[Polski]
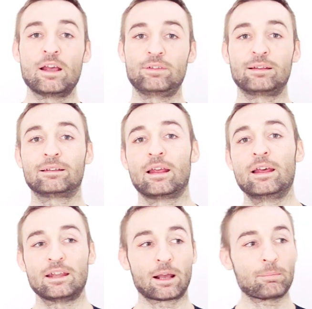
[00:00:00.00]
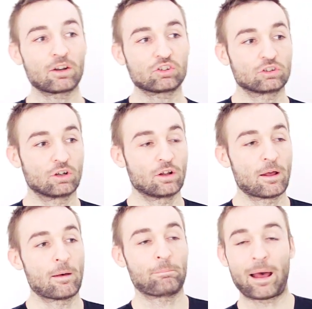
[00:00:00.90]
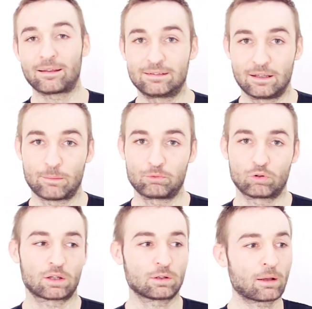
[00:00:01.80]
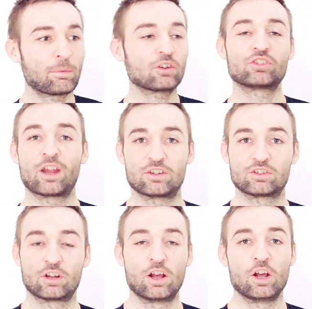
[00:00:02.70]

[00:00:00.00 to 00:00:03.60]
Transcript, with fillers: Więc jak masz pasję na przykład, jak masz rzecz,